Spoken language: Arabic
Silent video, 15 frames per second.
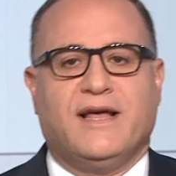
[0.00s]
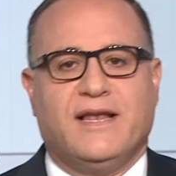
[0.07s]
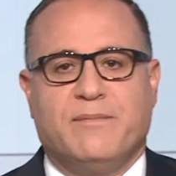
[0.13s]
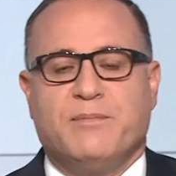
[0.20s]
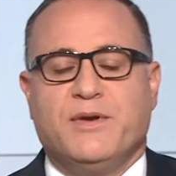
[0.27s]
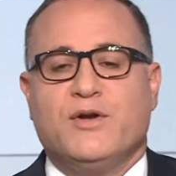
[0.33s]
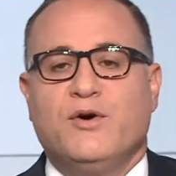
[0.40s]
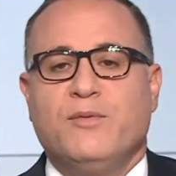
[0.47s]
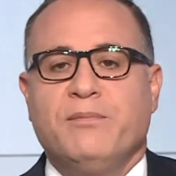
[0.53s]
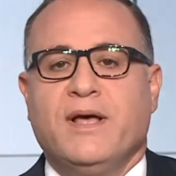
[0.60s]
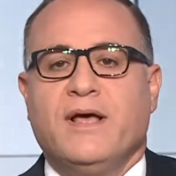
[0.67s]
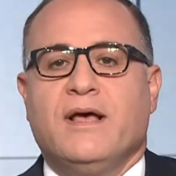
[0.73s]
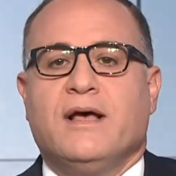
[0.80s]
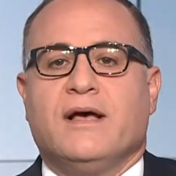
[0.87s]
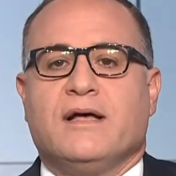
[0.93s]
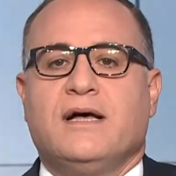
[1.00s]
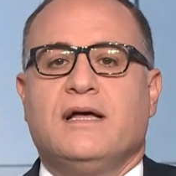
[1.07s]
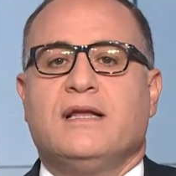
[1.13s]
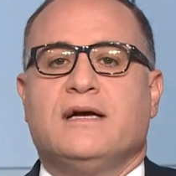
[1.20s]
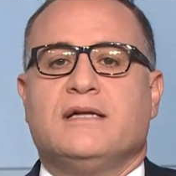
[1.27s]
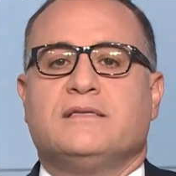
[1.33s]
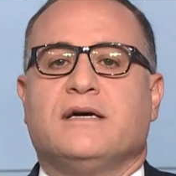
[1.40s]
اهلا بكم
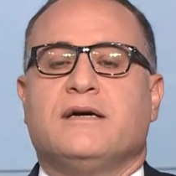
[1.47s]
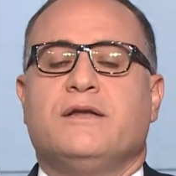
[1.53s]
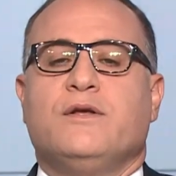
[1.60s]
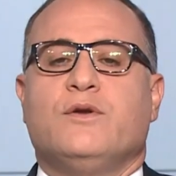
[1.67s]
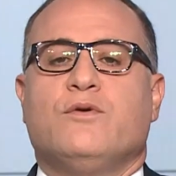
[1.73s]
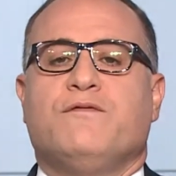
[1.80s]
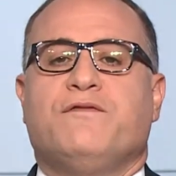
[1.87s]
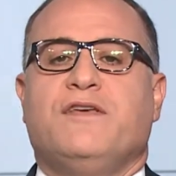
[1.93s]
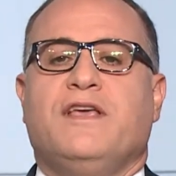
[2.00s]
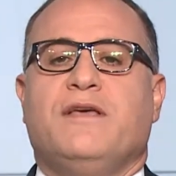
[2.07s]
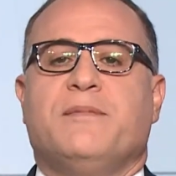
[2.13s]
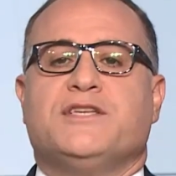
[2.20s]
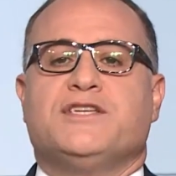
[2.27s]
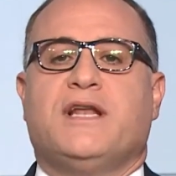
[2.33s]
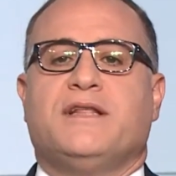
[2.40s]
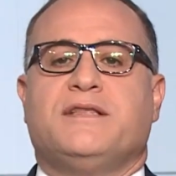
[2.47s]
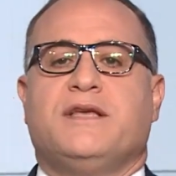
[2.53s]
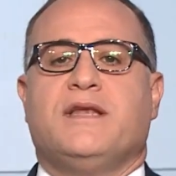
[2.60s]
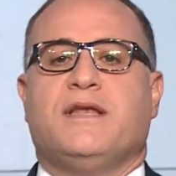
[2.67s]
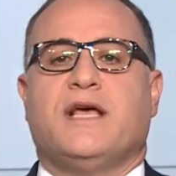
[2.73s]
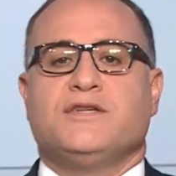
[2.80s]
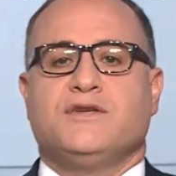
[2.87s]
قال تقرير في
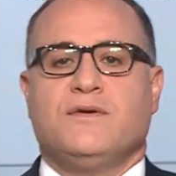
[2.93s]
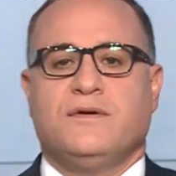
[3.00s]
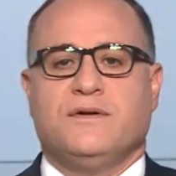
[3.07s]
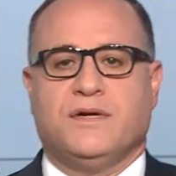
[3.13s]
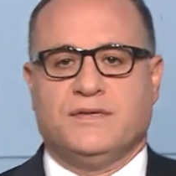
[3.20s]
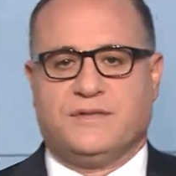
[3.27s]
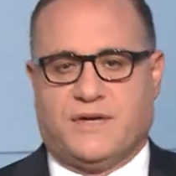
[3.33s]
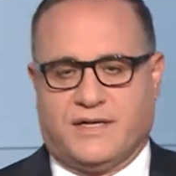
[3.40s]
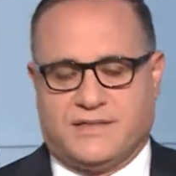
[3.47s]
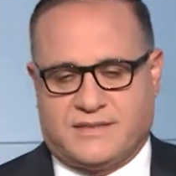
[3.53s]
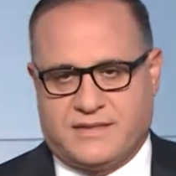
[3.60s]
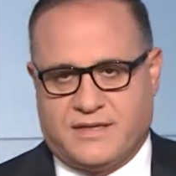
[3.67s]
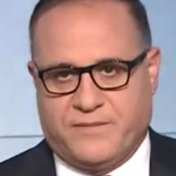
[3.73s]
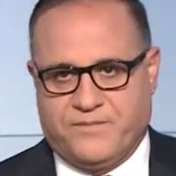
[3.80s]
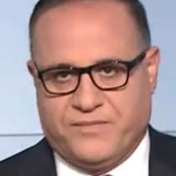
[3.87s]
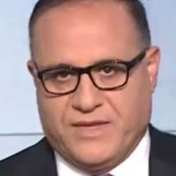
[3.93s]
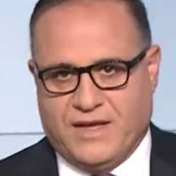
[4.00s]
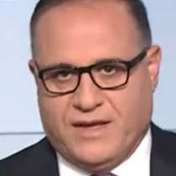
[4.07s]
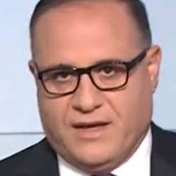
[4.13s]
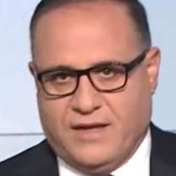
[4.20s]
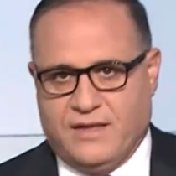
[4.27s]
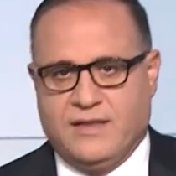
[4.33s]
مجله ناشونال انترست
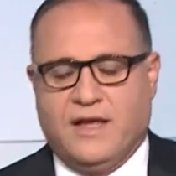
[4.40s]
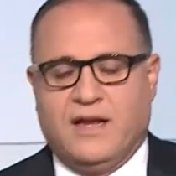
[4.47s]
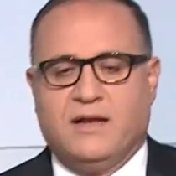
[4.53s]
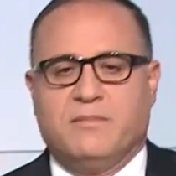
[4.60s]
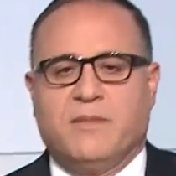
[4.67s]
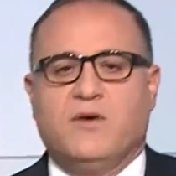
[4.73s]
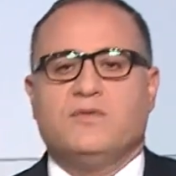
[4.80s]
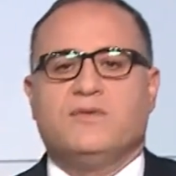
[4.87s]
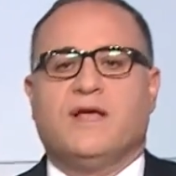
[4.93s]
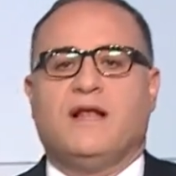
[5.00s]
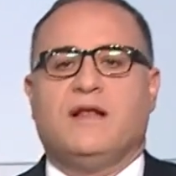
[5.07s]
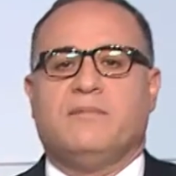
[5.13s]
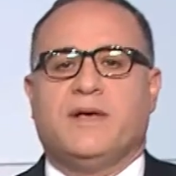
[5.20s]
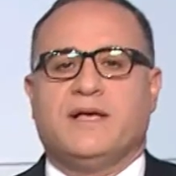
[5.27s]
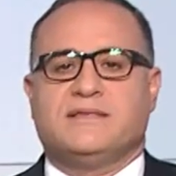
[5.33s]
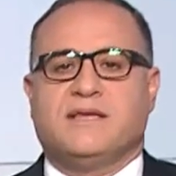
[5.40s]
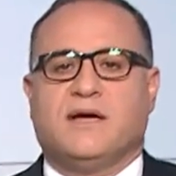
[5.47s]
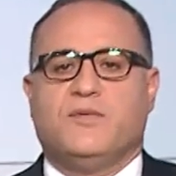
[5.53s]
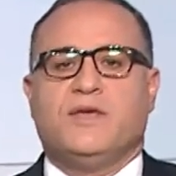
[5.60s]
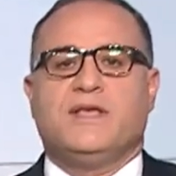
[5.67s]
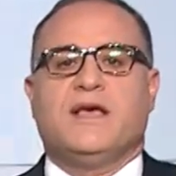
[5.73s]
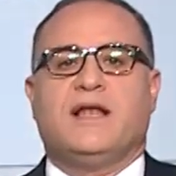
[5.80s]
ان الموت
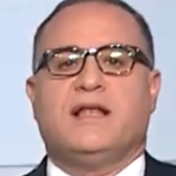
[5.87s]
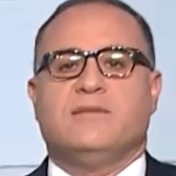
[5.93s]
الماساوي